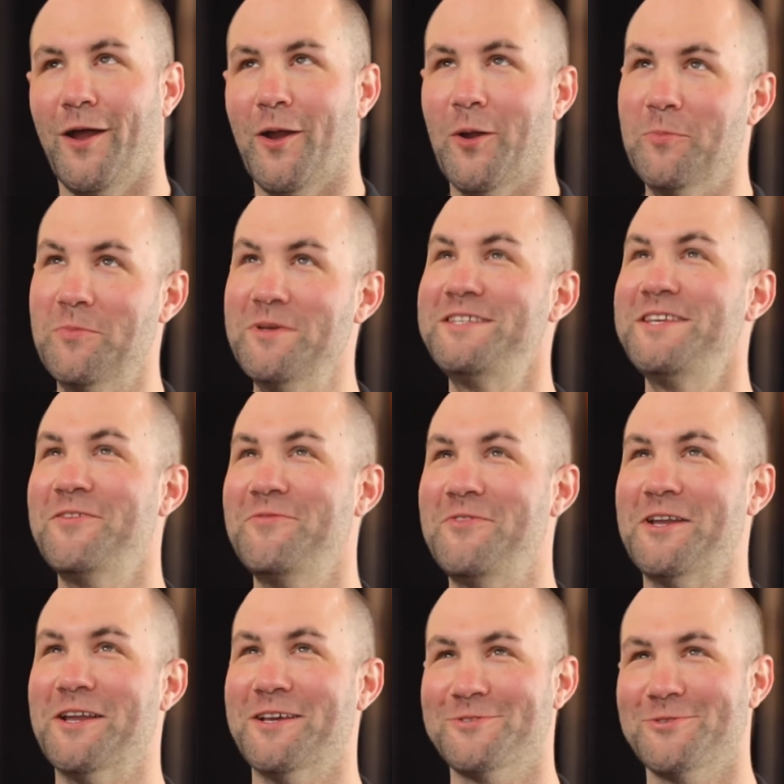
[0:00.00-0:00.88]
ein bisschen
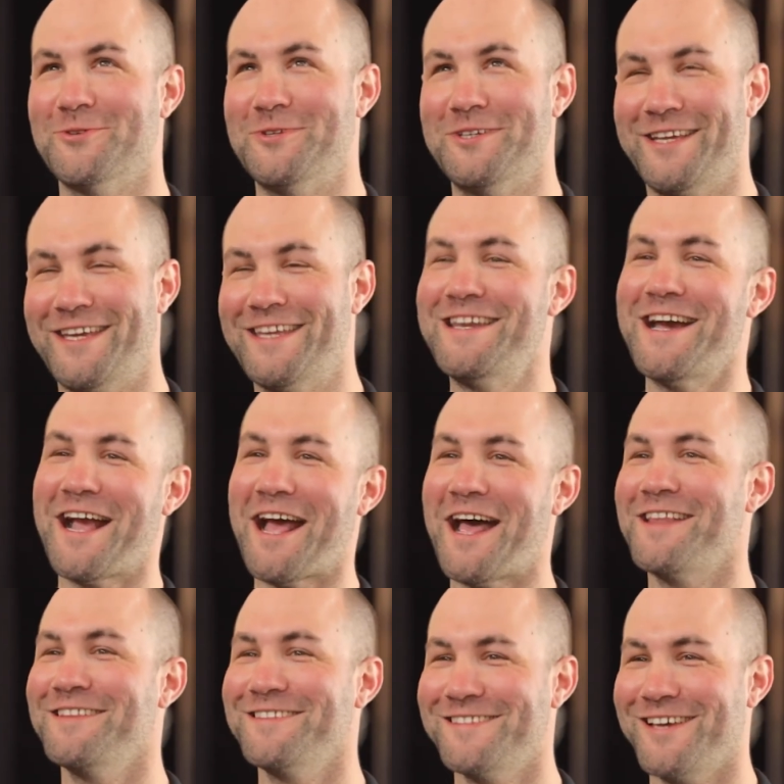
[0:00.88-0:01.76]
wieder so in die
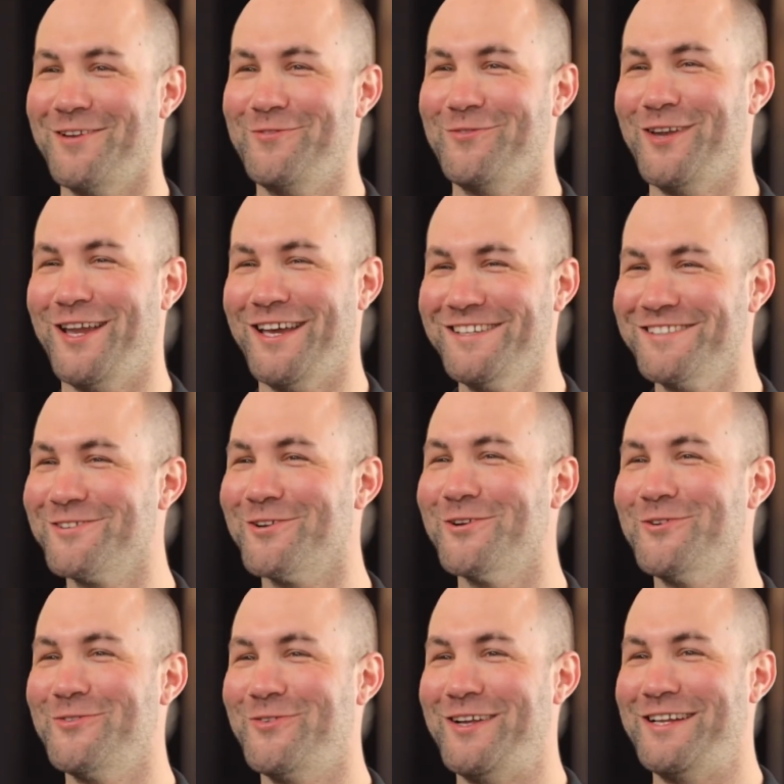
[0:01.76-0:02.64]
Kindergartenzeit vielleicht
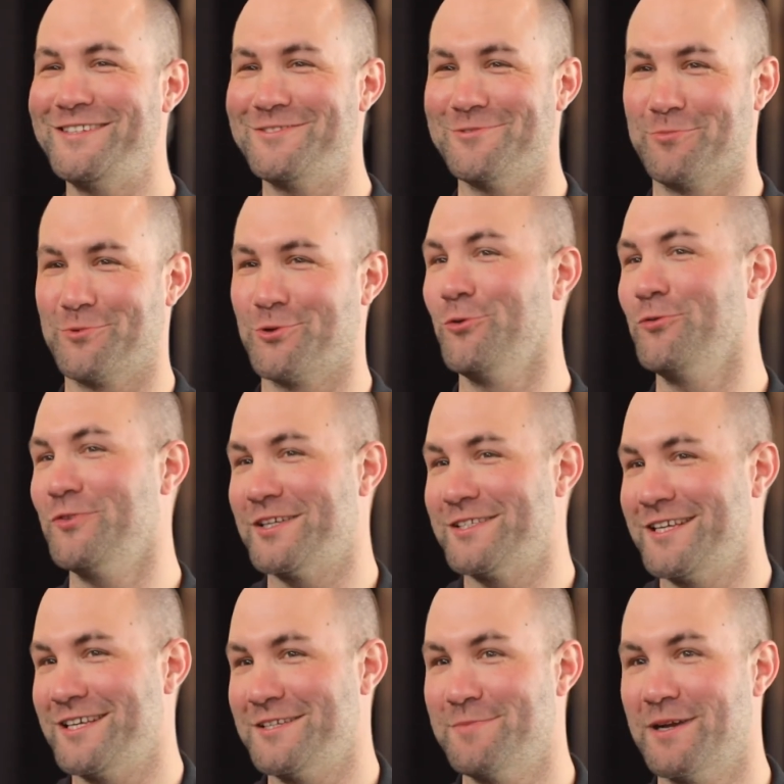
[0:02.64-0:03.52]
zurückfällt, so doof
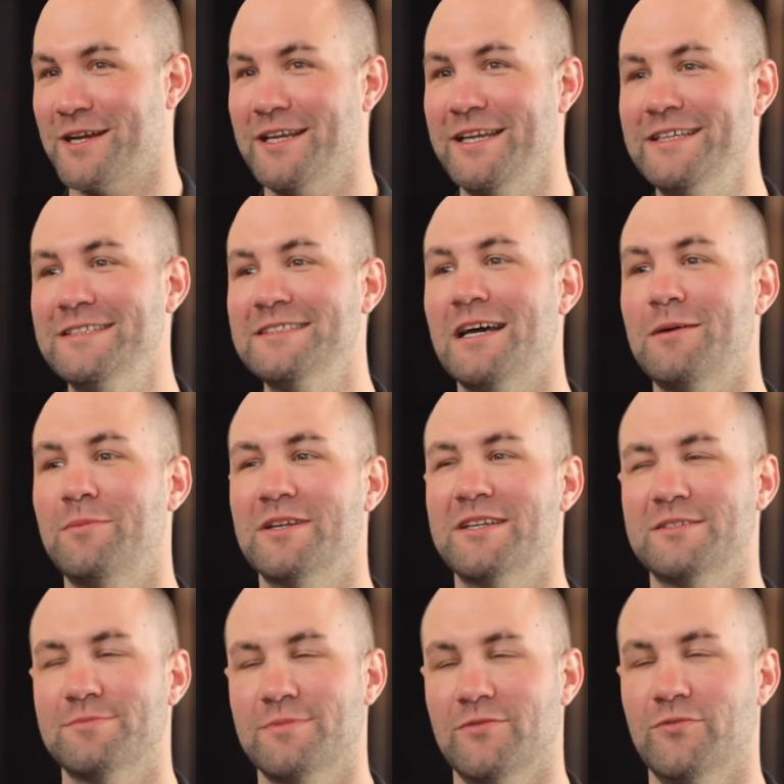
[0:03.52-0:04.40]
das erstmal klingt, aber
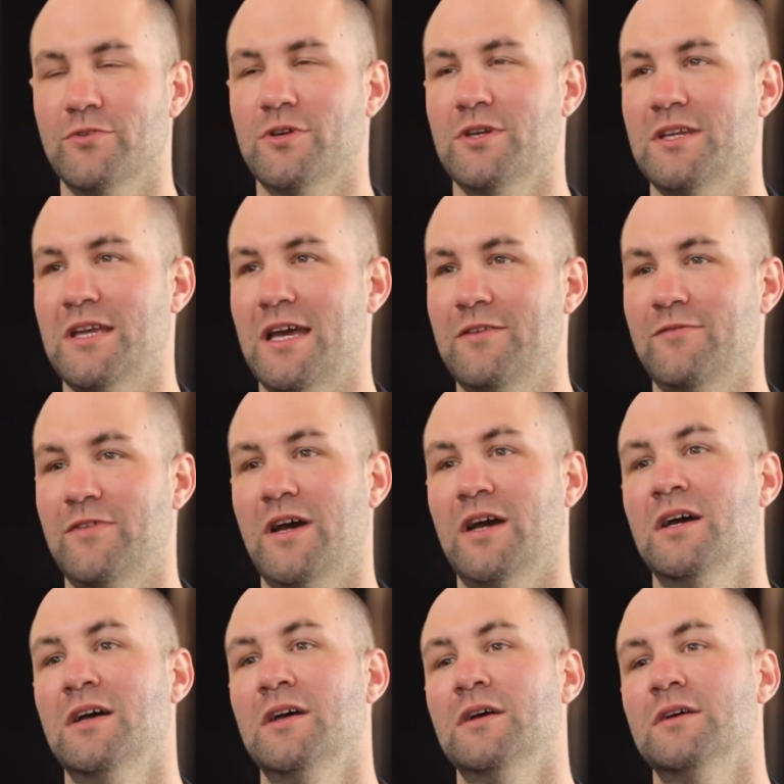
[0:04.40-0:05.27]
dass man wirklich
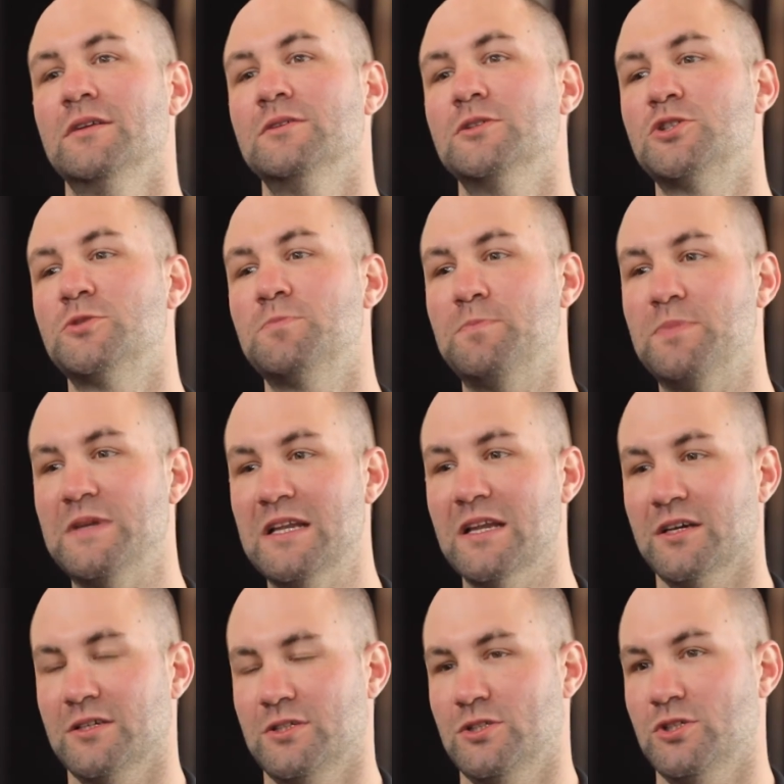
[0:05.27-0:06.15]
einfach einen
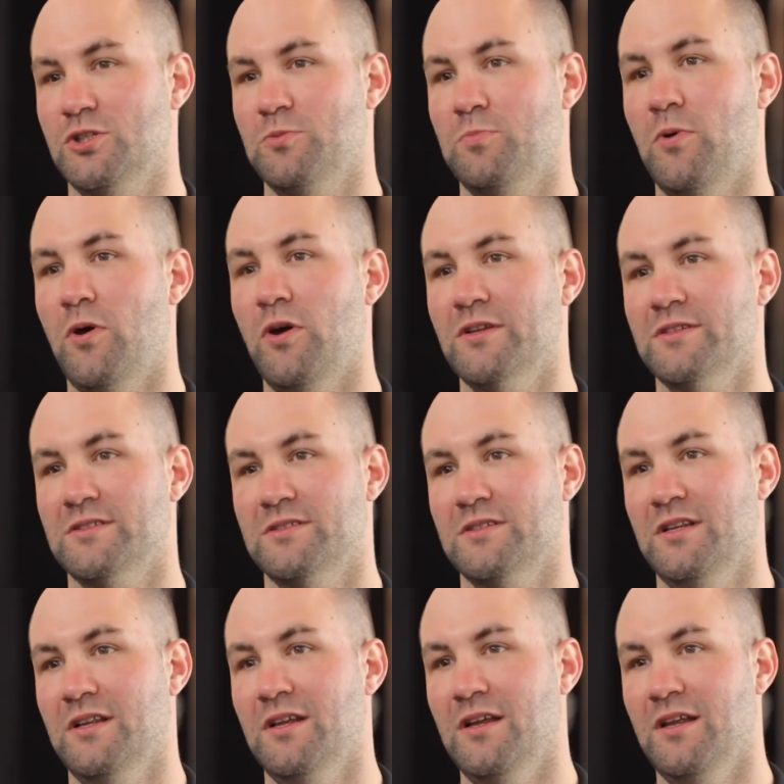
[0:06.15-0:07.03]
spielerischen
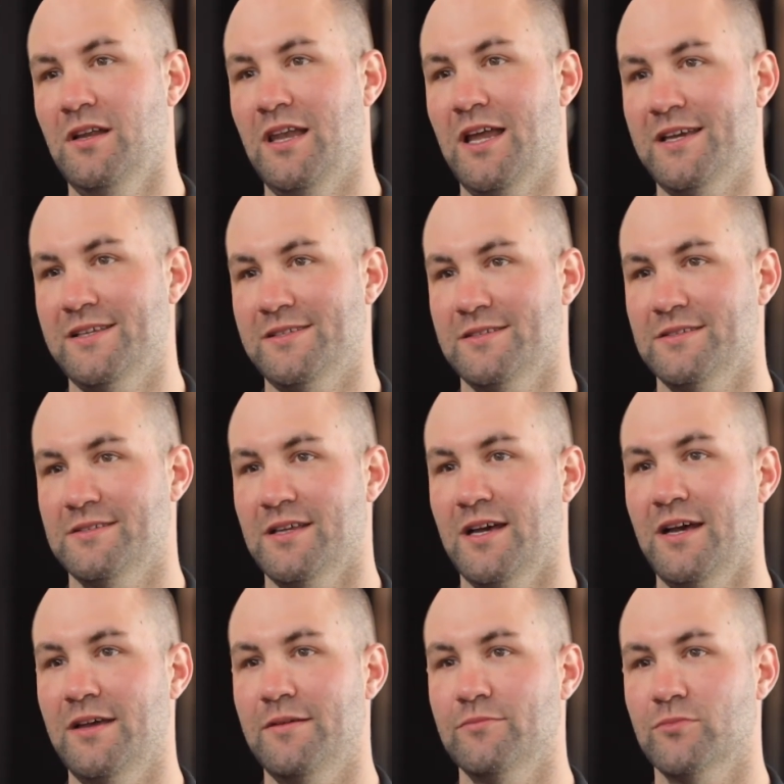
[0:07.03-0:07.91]
Sport äh, leistet
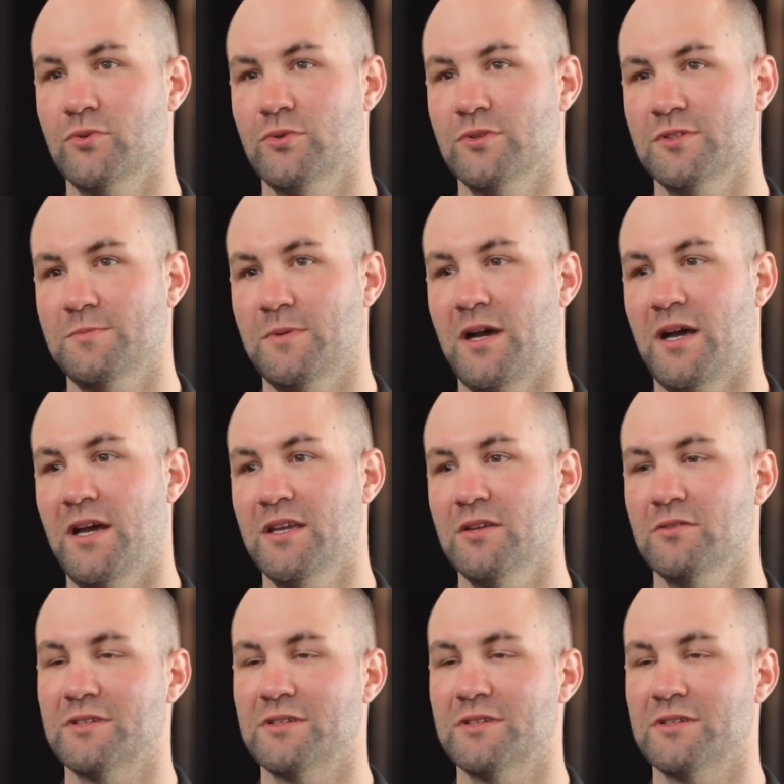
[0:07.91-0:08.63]
da im Kursbereich.